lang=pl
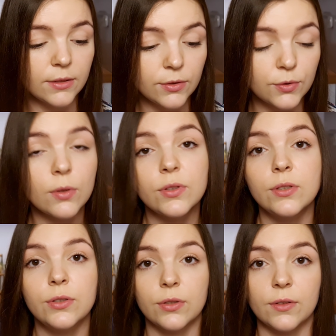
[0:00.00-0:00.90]

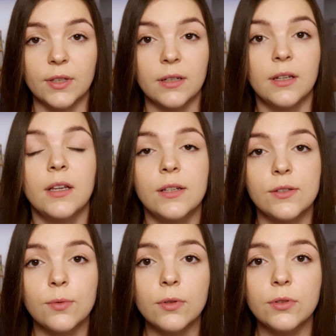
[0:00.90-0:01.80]
Złoty środek.
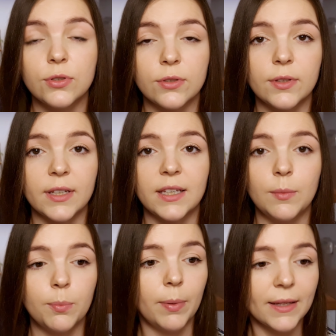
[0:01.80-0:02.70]
Złoty środek
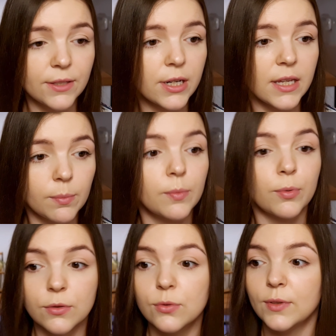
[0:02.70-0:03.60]
i patrzenie po
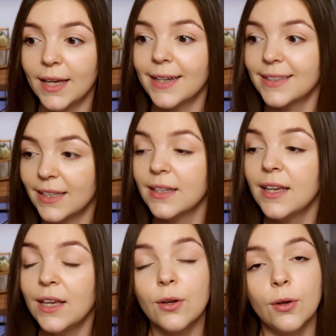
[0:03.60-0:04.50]
prostu, jak ten
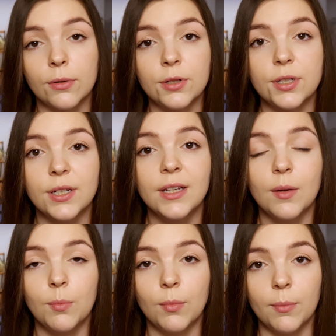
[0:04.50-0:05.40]
gorszy
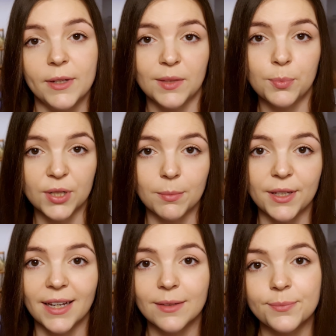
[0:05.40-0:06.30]
moment
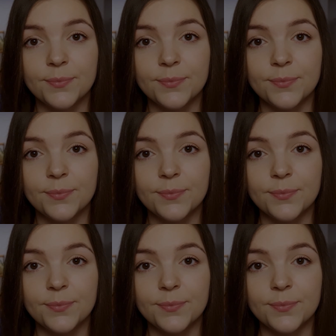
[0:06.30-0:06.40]
przemija.